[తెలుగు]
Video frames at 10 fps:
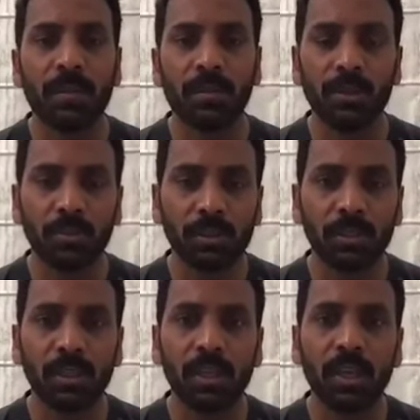వీళ్ళు
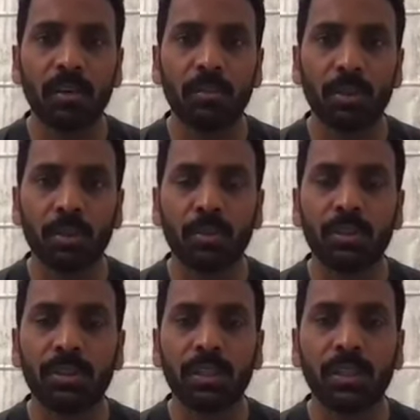స్వచ్ఛందంగా ముందుకు
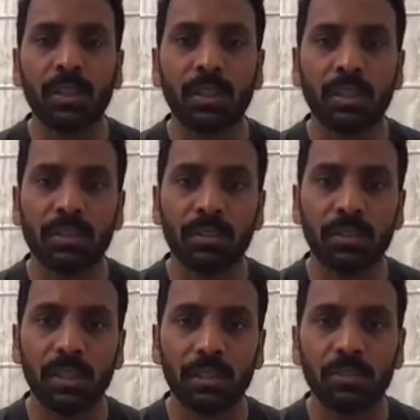వచ్చి ఈ టెస్టులు
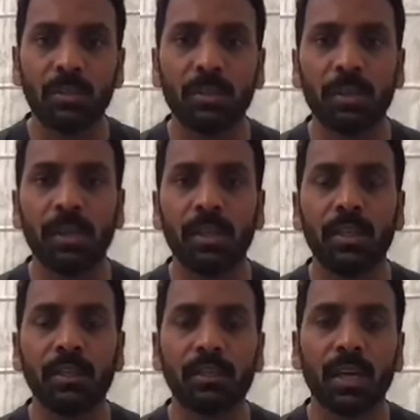చేయించుకోవడం అనేది
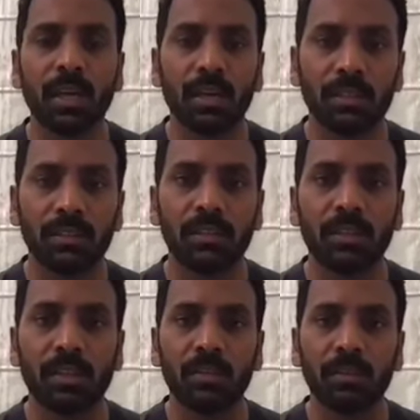చాలా
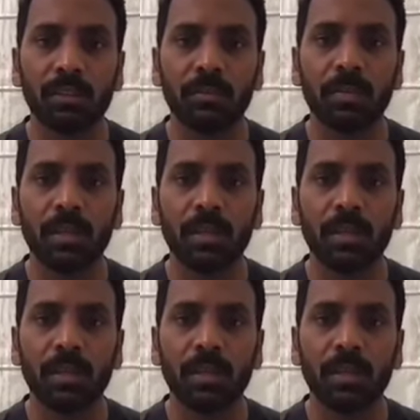హర్షించదగ్గ విషయం